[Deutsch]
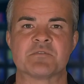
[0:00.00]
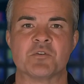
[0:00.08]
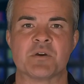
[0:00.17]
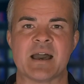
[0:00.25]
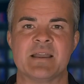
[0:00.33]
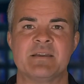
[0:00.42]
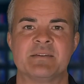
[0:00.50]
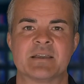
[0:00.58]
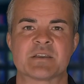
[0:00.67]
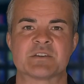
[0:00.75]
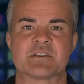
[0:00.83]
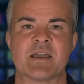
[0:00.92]
von
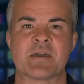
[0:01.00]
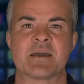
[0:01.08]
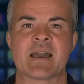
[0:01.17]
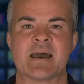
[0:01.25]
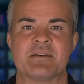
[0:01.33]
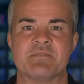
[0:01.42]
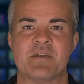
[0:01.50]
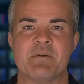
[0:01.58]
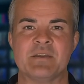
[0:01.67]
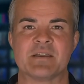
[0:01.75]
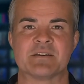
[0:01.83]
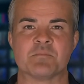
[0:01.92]
LED-Lichter,
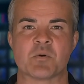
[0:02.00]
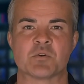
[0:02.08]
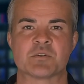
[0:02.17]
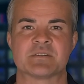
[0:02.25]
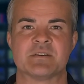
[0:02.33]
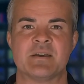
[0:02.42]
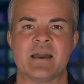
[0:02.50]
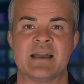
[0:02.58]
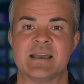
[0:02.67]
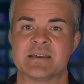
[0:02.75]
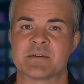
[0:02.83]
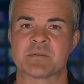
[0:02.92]
einfarbiges Modus,
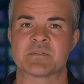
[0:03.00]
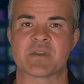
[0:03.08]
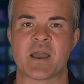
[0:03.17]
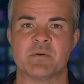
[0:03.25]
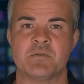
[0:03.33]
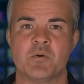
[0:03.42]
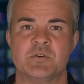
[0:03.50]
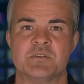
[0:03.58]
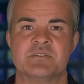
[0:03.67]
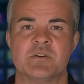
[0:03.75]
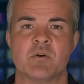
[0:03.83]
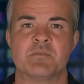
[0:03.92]

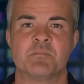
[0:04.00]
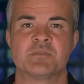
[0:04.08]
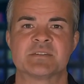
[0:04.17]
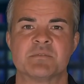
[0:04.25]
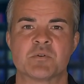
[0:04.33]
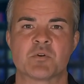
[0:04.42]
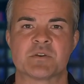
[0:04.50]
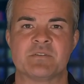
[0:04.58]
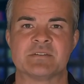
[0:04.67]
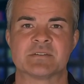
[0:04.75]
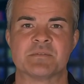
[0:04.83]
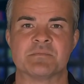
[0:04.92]
RGB-Farbe-Modus und
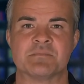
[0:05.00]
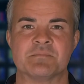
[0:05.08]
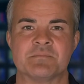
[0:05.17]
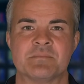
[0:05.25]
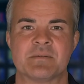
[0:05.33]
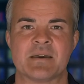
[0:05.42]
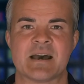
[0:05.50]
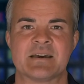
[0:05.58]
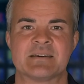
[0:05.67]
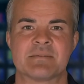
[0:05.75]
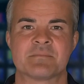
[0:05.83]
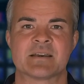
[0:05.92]
Musikmodus.
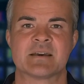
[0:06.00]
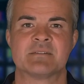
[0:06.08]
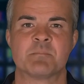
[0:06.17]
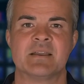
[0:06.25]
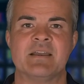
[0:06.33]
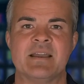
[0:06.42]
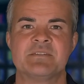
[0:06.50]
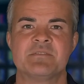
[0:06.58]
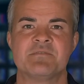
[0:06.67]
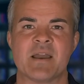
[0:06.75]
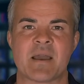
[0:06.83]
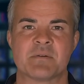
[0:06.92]
Es gibt sechs
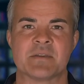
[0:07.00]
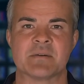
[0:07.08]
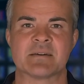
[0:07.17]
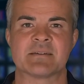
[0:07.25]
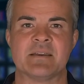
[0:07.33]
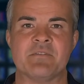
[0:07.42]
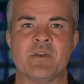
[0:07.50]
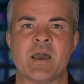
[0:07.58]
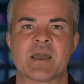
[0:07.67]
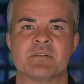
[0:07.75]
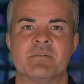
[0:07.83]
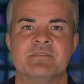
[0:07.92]
brillante Farben, die
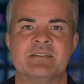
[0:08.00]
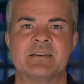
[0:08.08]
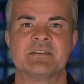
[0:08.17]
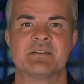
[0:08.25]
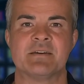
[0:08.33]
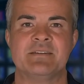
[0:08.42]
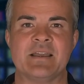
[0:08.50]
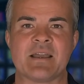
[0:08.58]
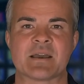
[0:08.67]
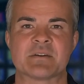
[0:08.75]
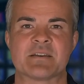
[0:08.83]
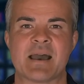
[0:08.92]
vorhanden sind, Sie
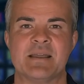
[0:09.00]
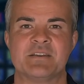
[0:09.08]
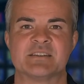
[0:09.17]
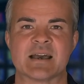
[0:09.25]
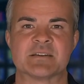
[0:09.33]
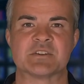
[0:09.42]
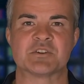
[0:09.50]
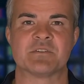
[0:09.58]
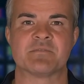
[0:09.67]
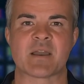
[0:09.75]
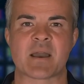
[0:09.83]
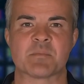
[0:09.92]
können ein
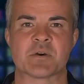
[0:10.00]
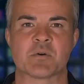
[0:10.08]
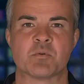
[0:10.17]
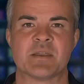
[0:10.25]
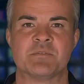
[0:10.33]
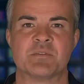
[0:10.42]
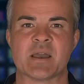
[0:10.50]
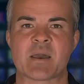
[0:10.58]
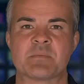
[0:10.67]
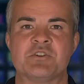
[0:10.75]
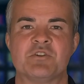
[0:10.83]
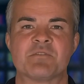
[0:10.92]
statisches Farbe oder
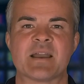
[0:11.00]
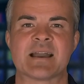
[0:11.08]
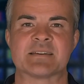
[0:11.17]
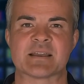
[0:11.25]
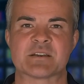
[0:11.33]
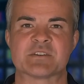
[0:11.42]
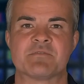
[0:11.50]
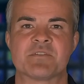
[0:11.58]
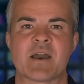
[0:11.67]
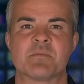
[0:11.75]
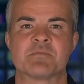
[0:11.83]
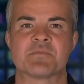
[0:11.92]
dynamische veränderliche
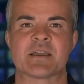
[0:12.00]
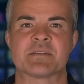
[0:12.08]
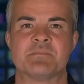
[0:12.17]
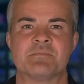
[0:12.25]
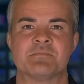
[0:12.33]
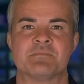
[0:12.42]
Farben wählen.